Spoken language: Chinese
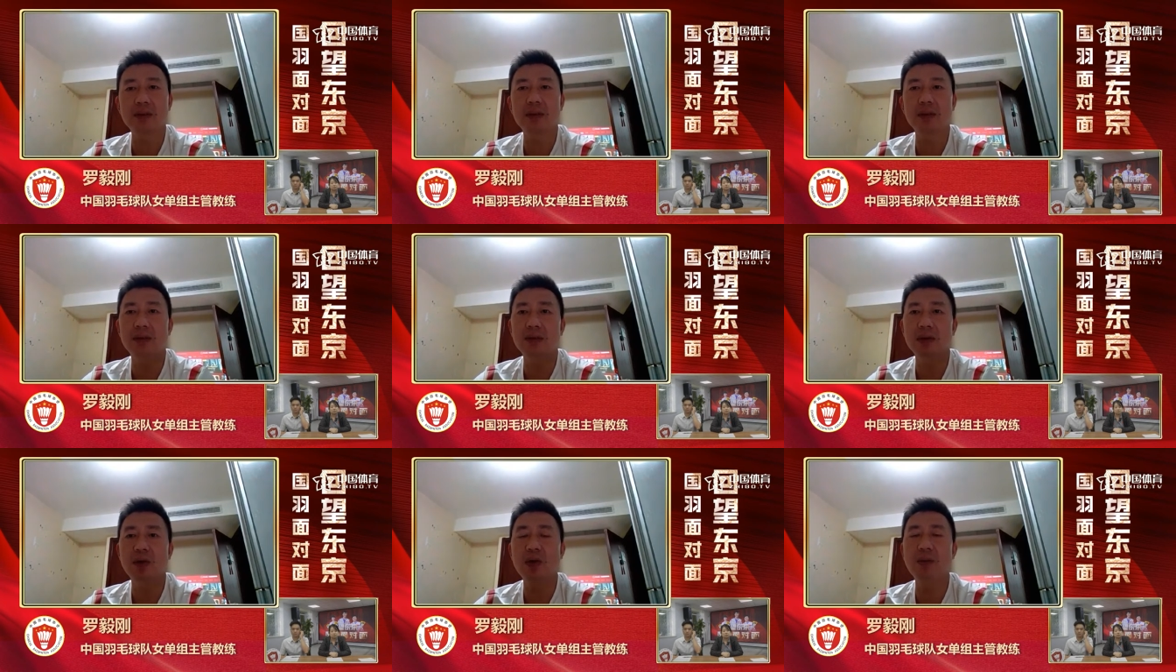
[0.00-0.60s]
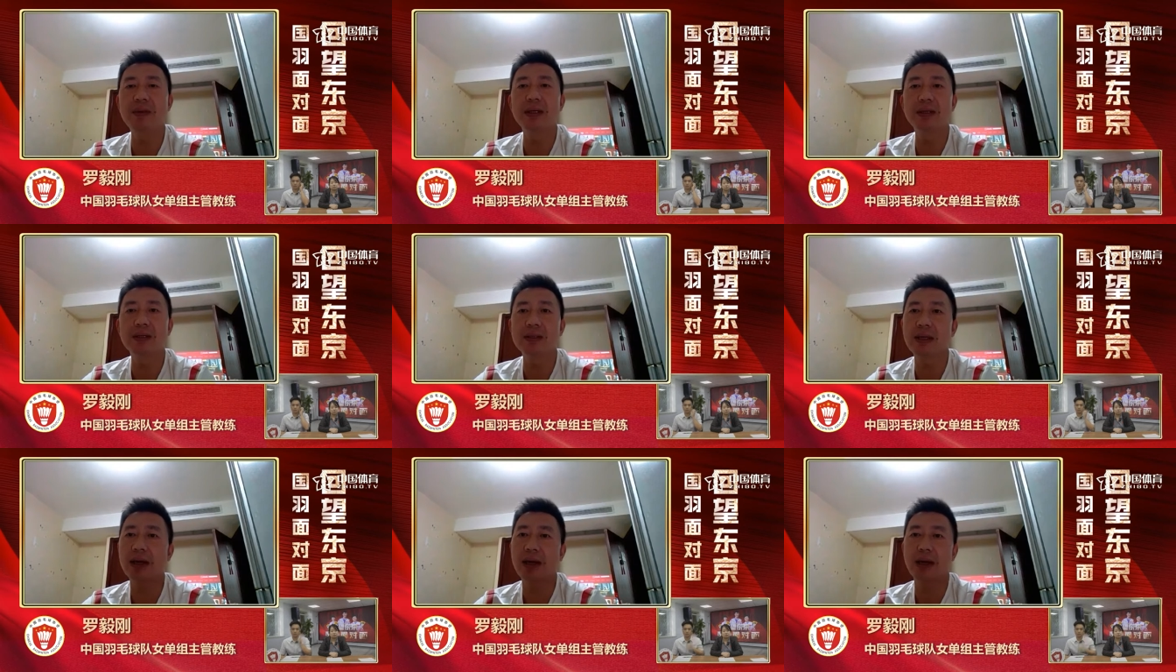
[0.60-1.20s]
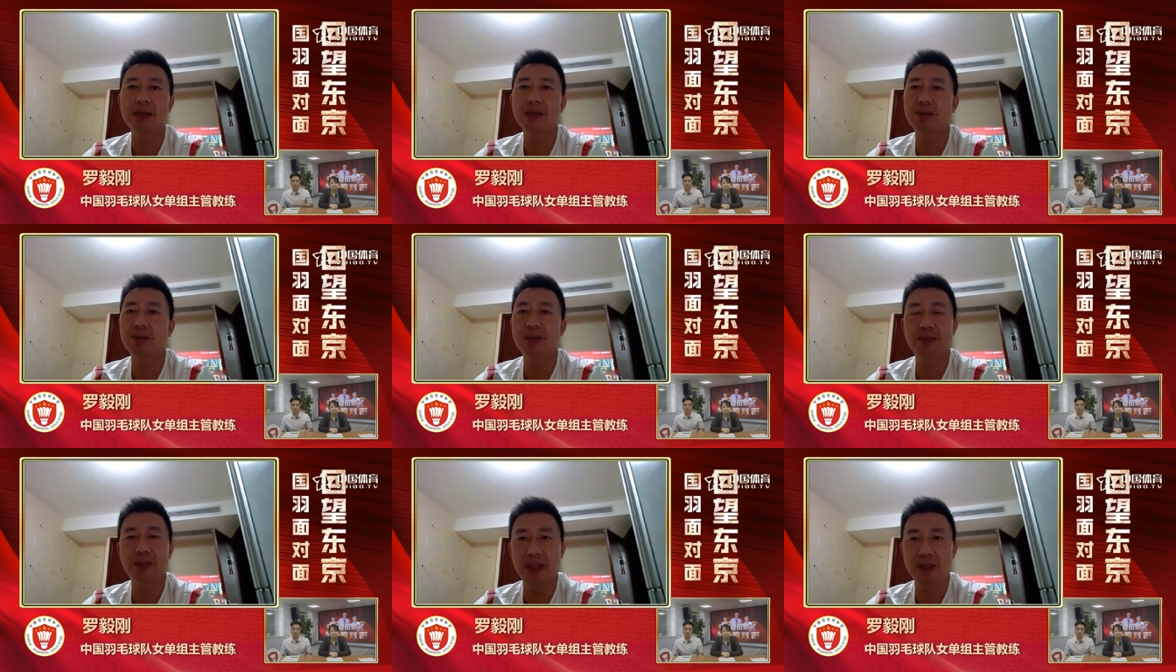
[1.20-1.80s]
就后备人才还
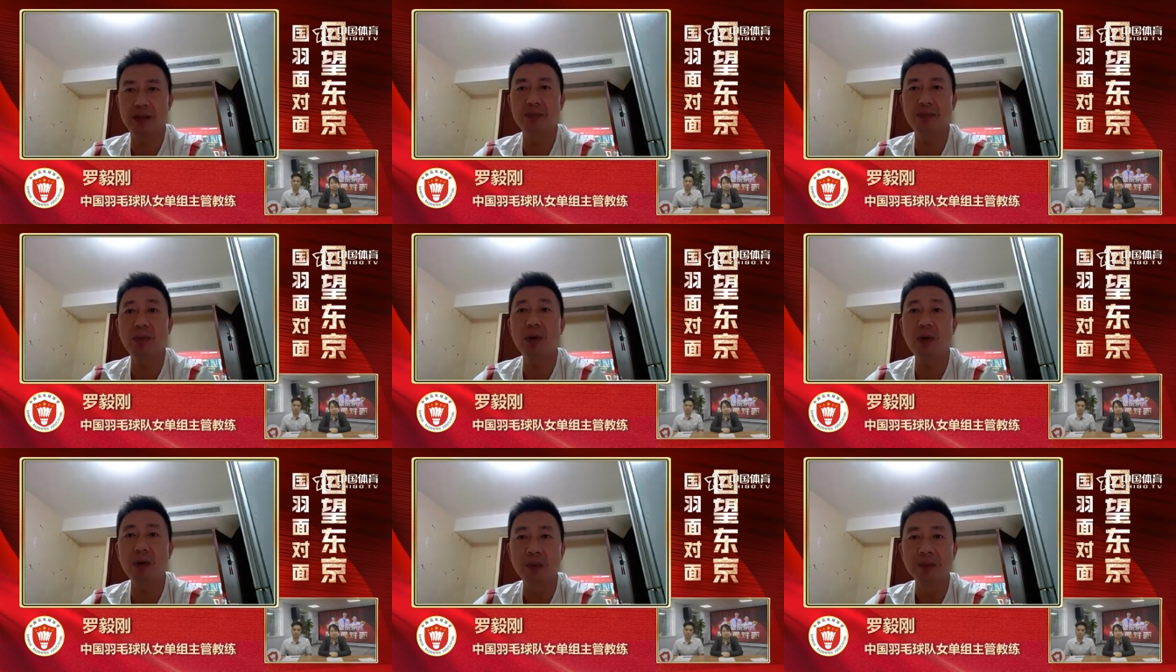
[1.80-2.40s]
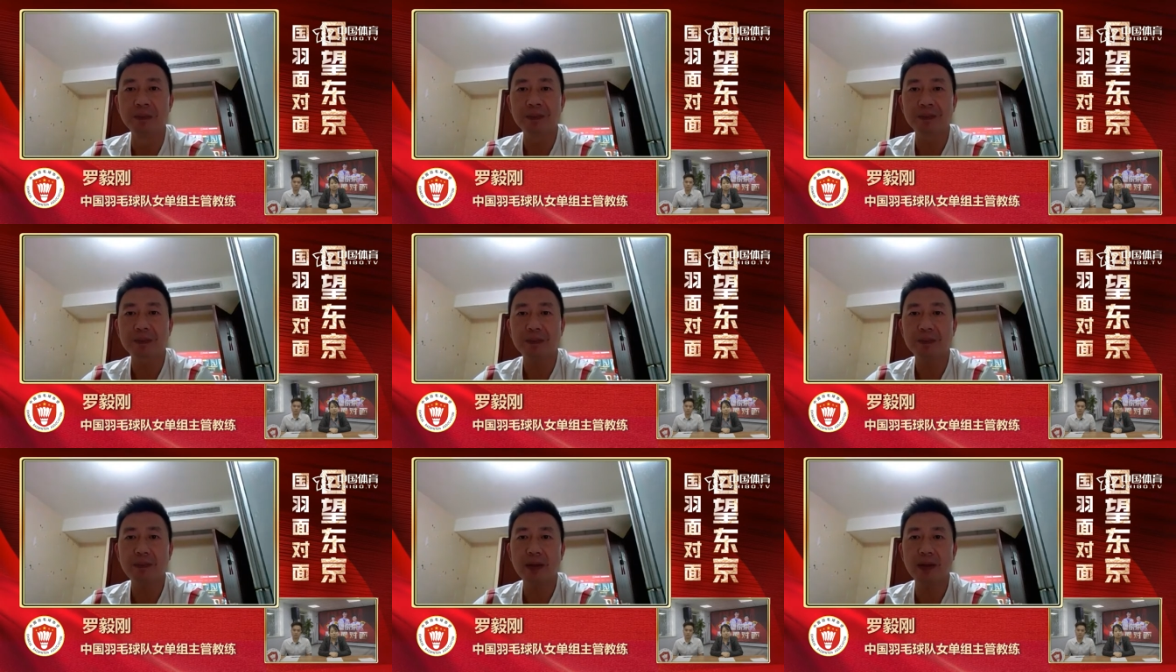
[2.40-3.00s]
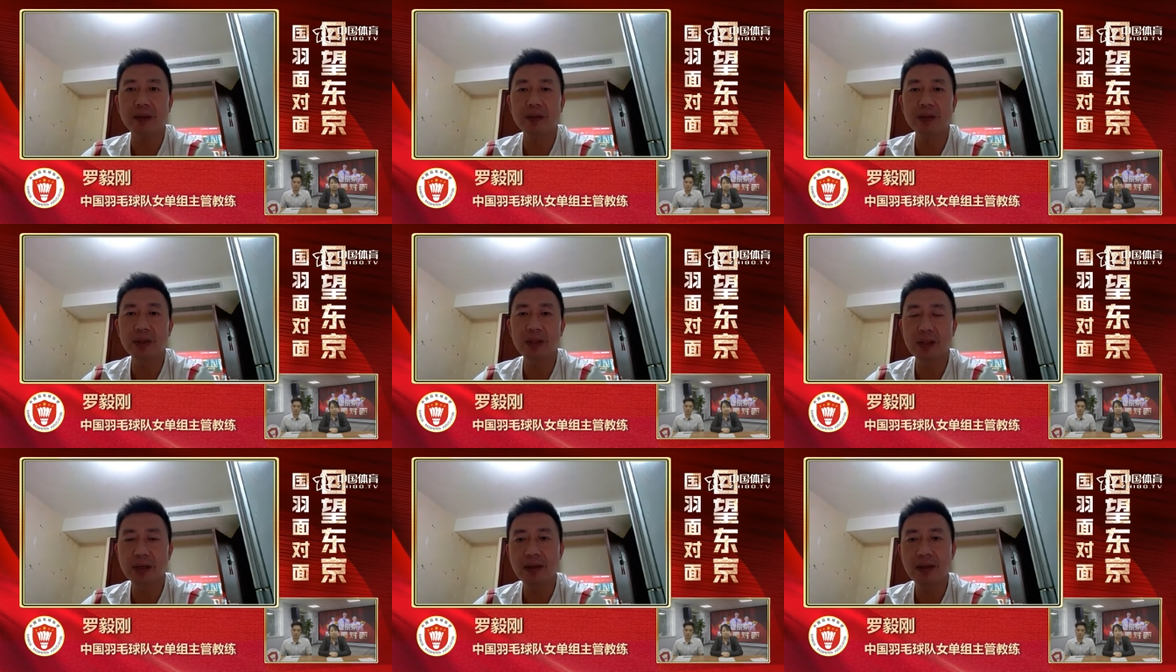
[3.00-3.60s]
是底子不厚，
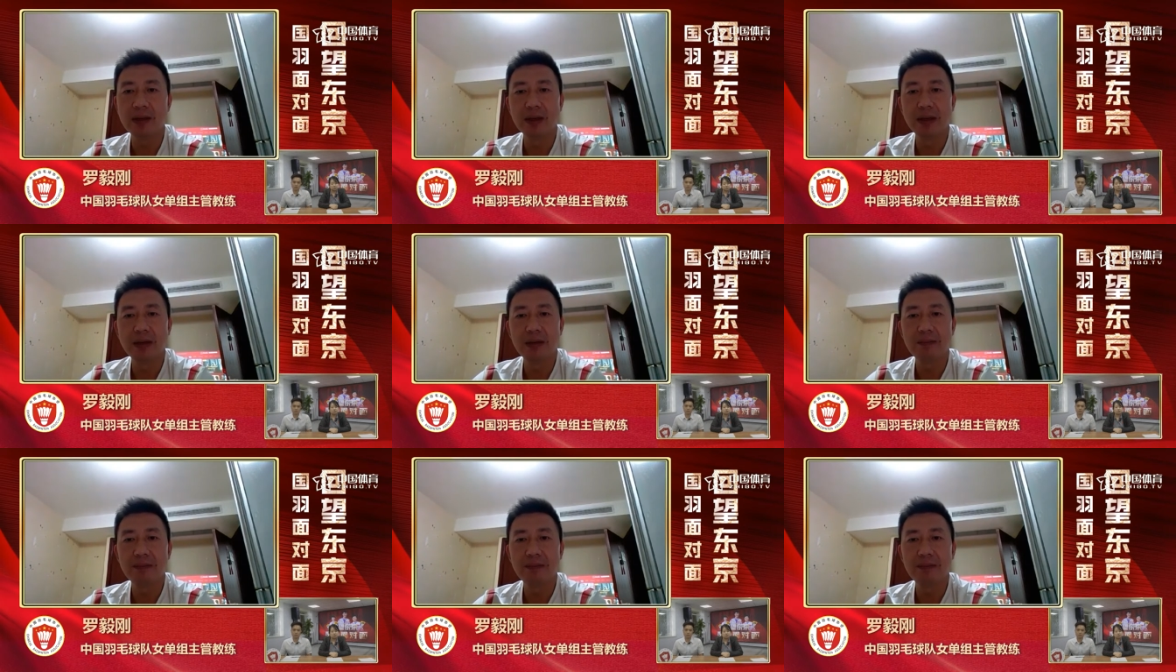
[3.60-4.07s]
所以呢。